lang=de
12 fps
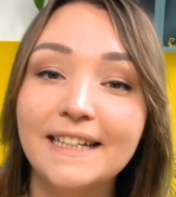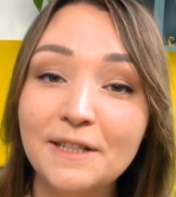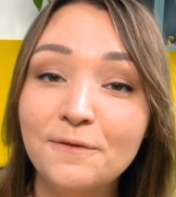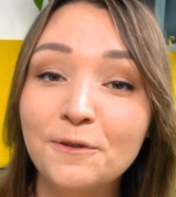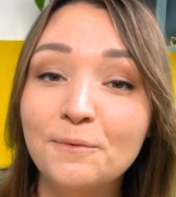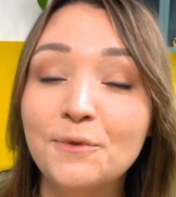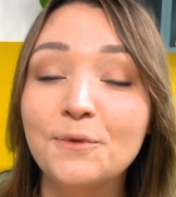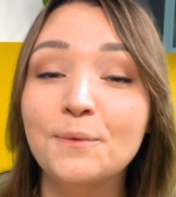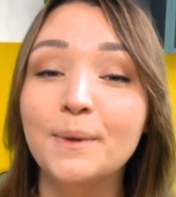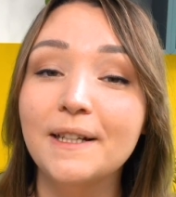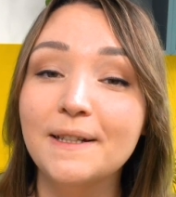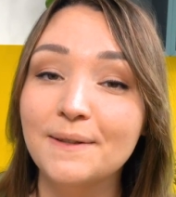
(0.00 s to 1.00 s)
Das führt mich
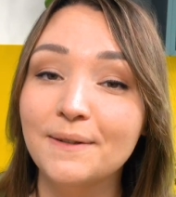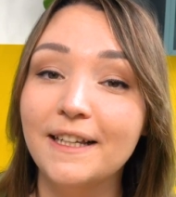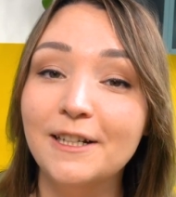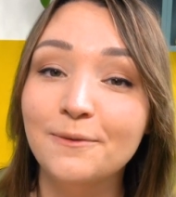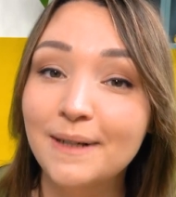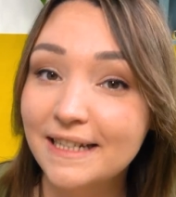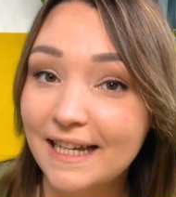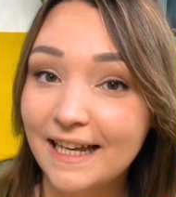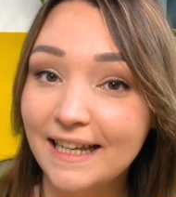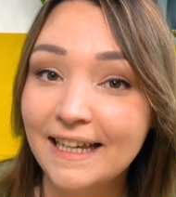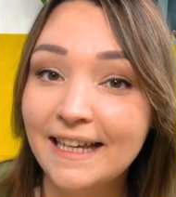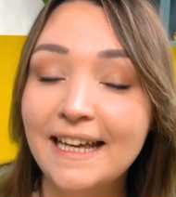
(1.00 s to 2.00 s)
übrigens zu Regel Nummer
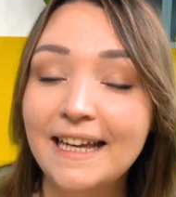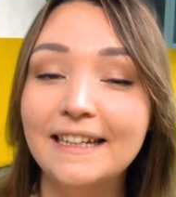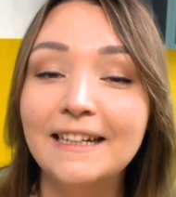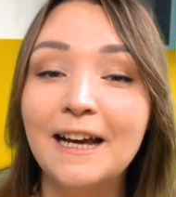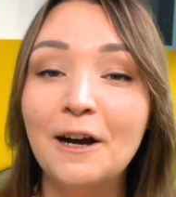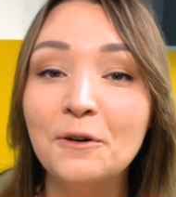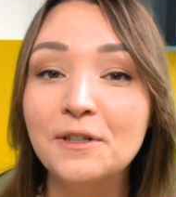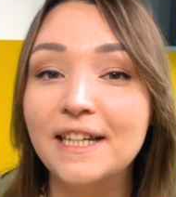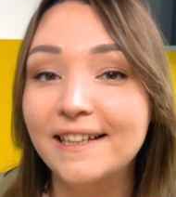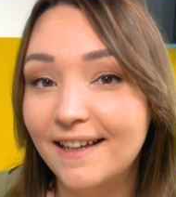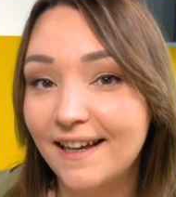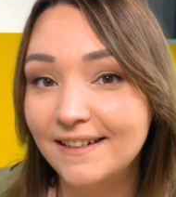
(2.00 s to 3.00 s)
3, denn auch
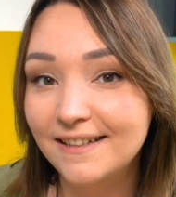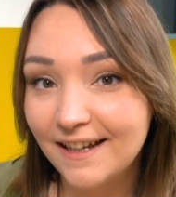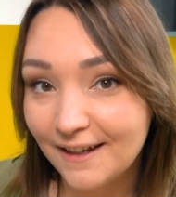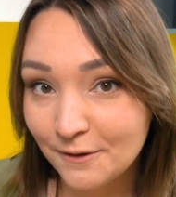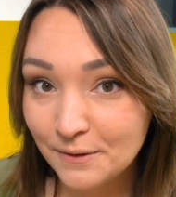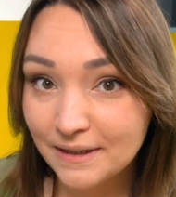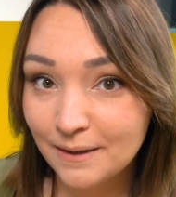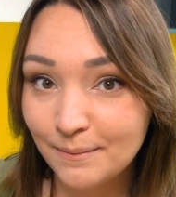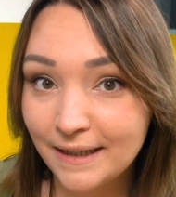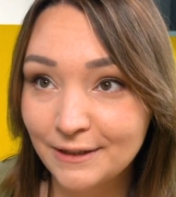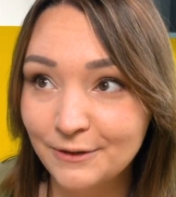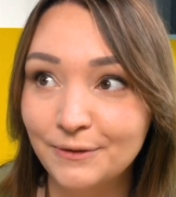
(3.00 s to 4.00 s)
der Grad der
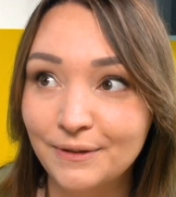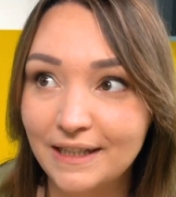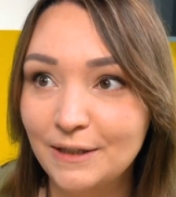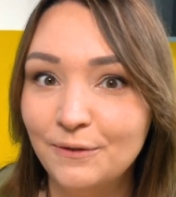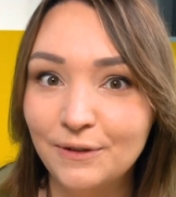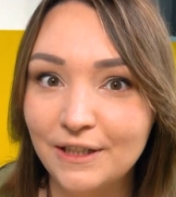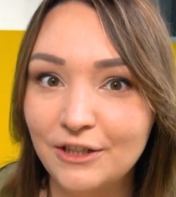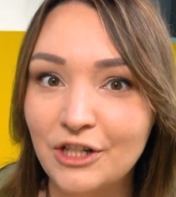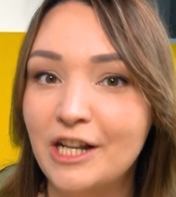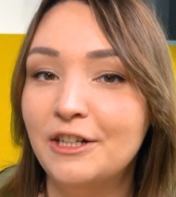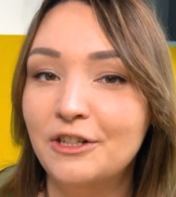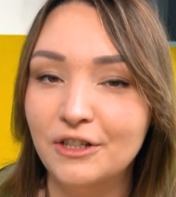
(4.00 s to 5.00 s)
Ausarbeitung ist für die
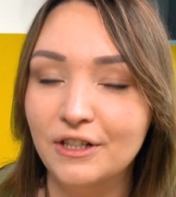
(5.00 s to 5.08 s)
Challenge